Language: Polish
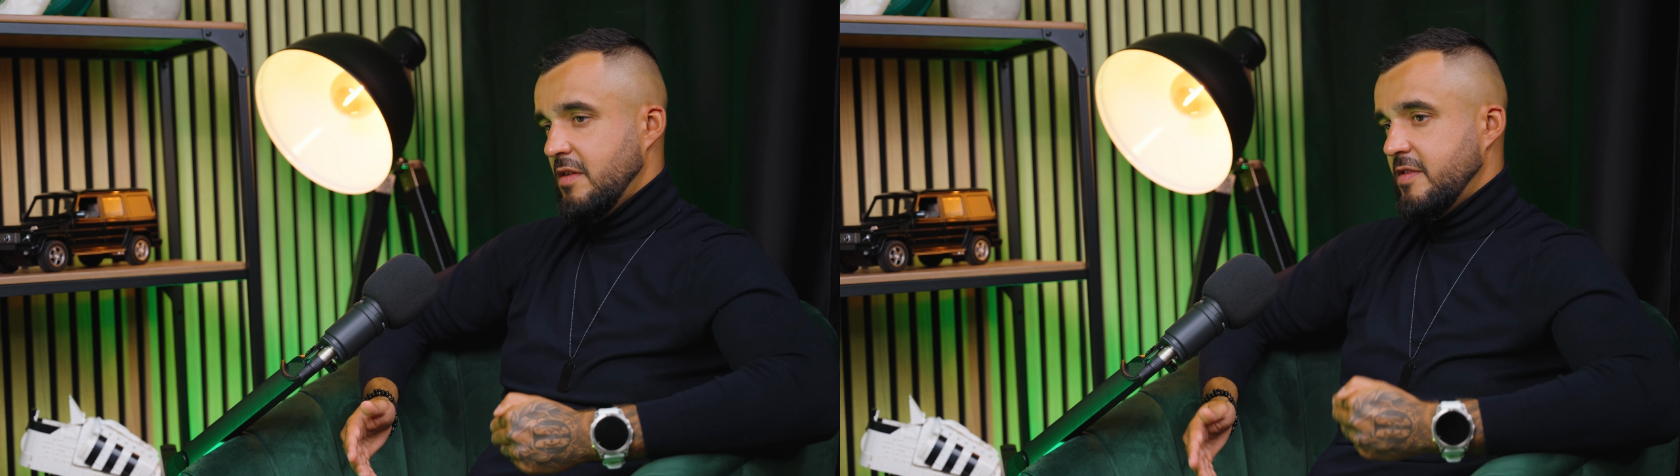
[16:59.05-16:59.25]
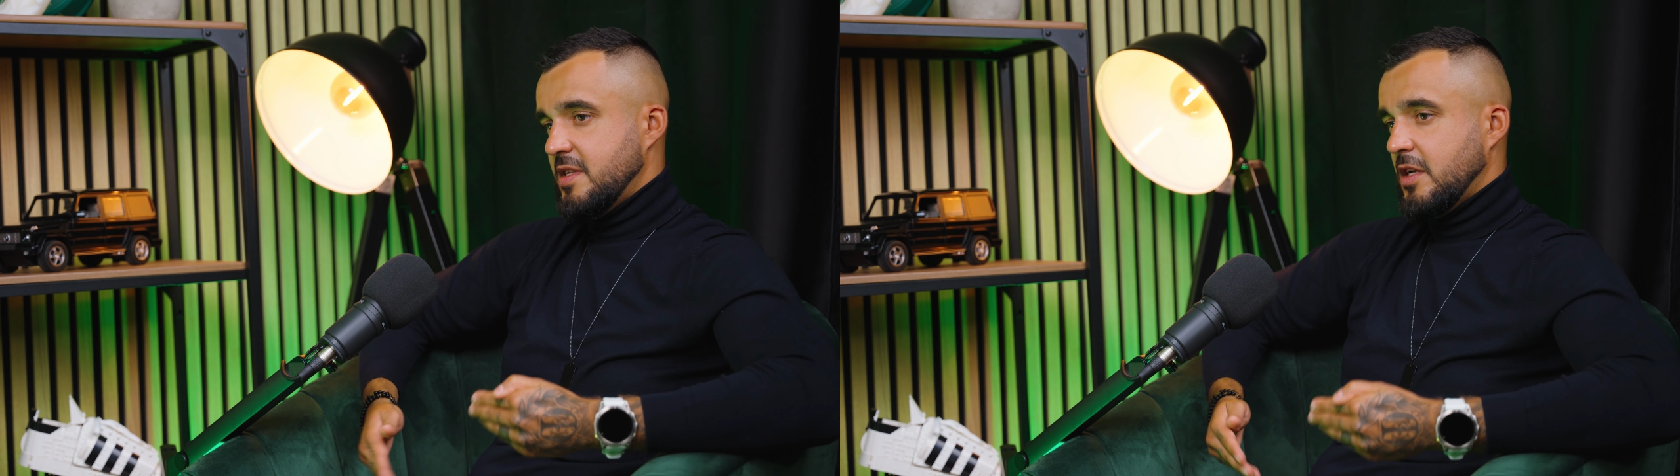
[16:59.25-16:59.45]

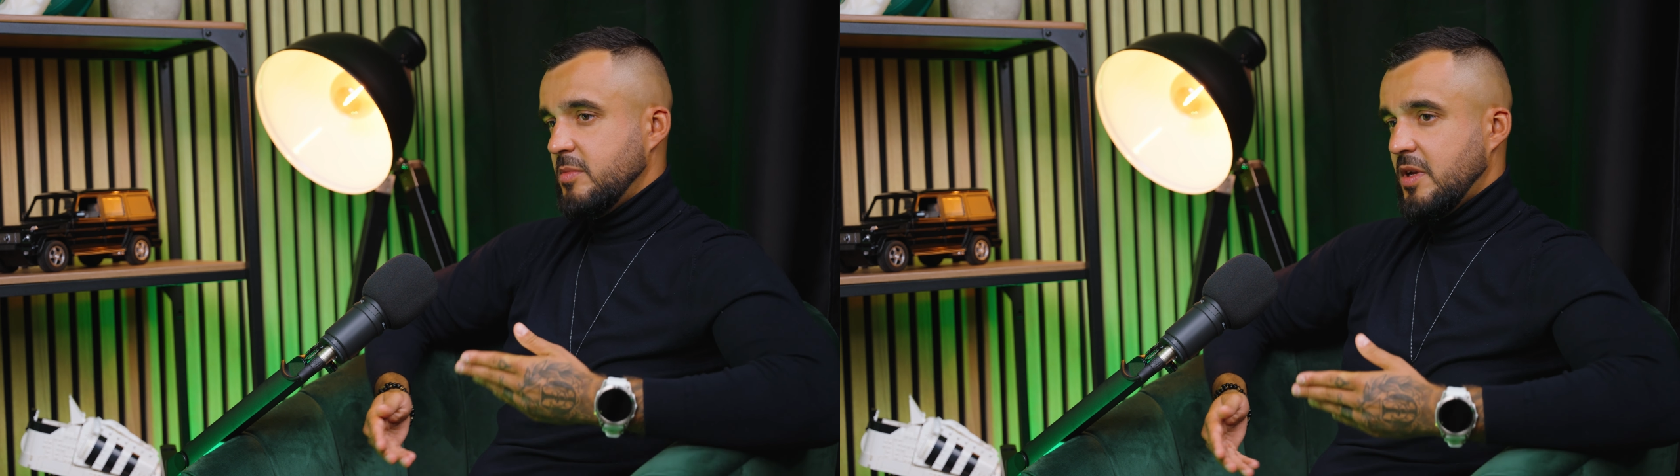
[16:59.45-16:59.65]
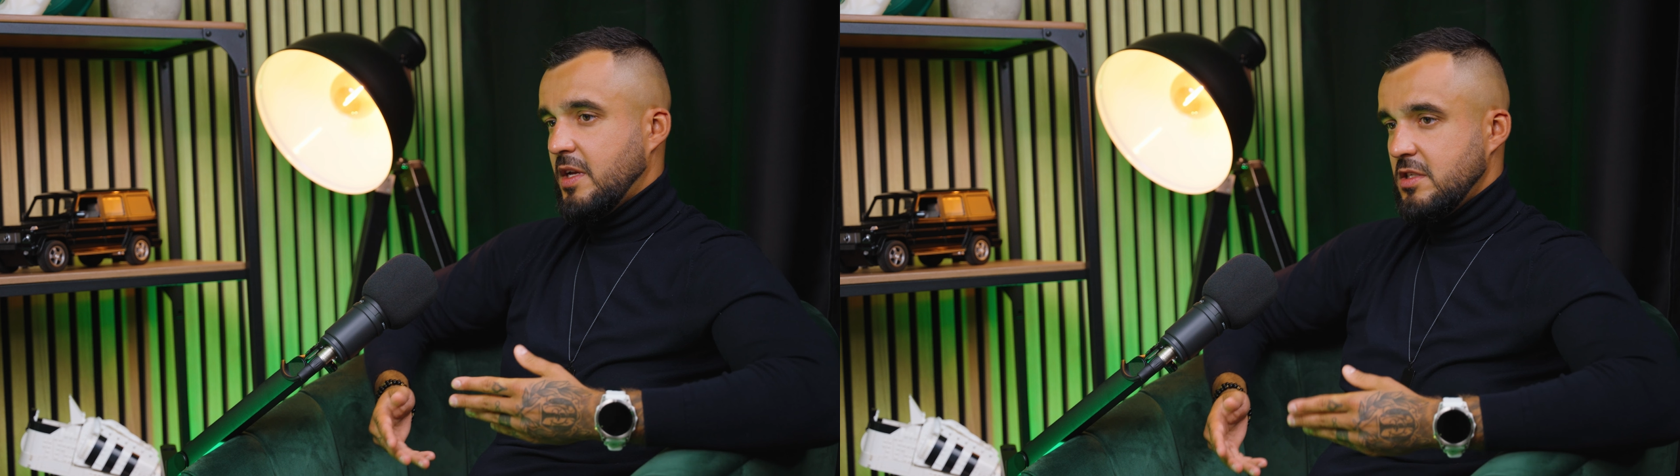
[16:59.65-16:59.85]
Więc jak
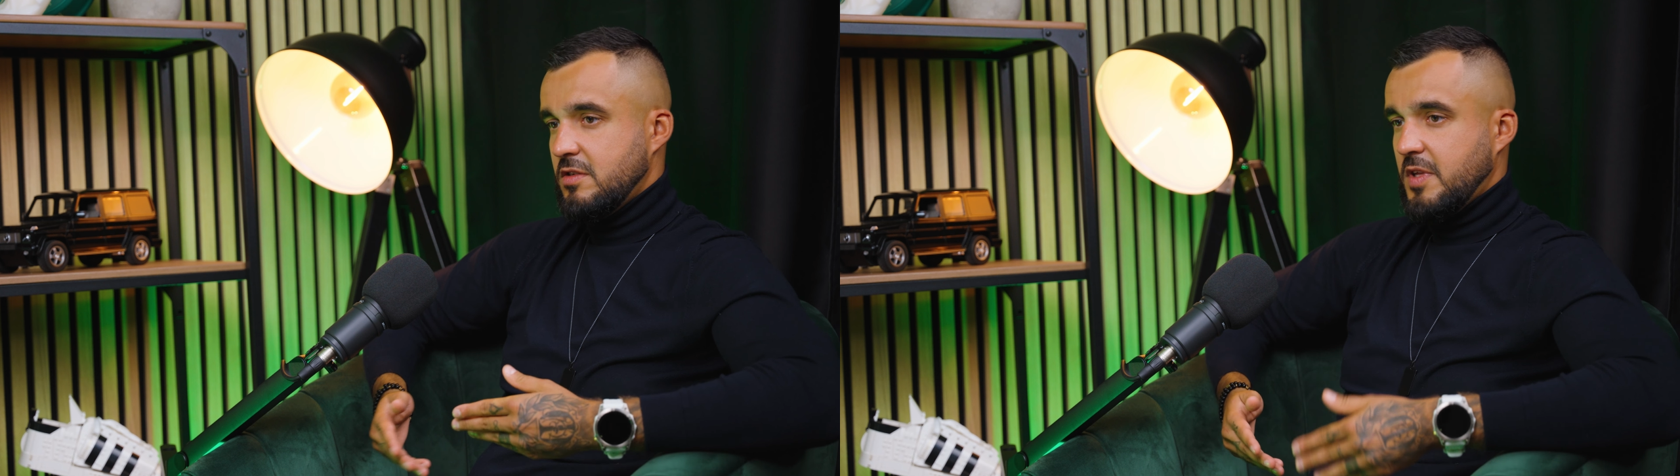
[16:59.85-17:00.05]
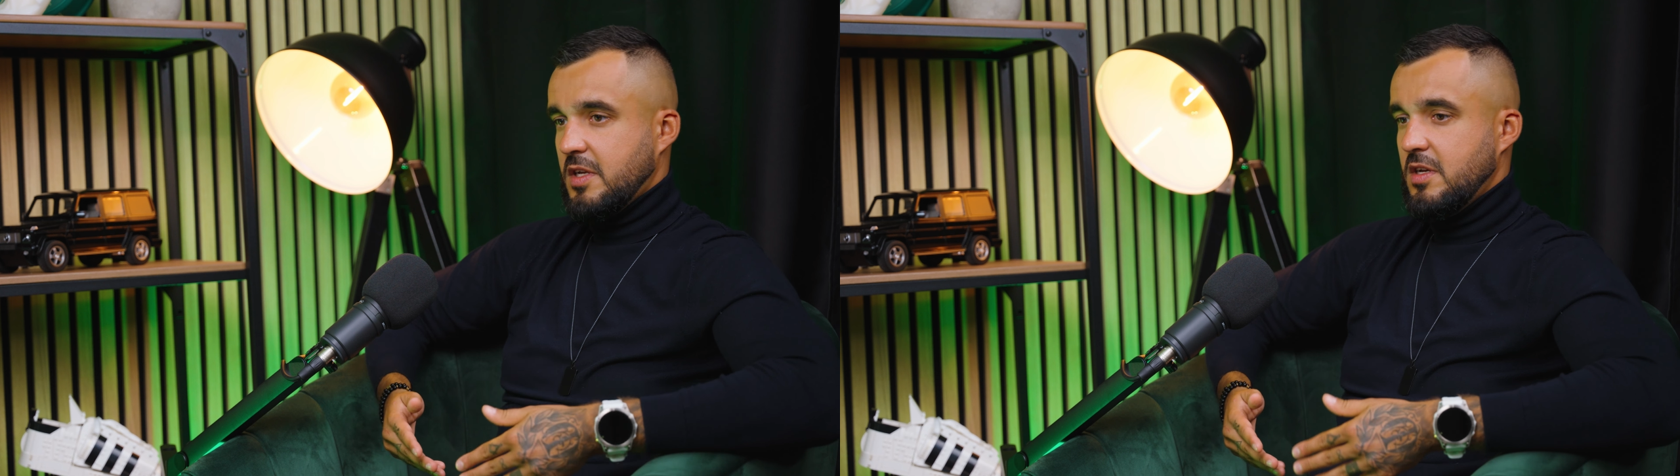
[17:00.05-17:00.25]
sobie radzić
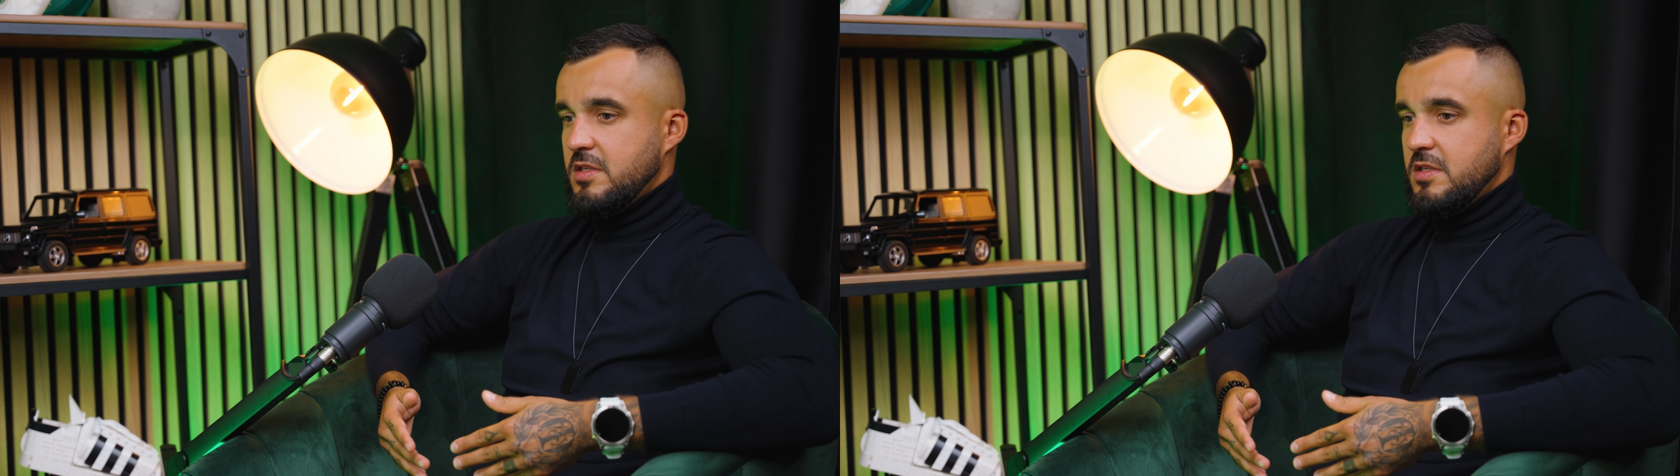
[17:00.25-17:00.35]
w takich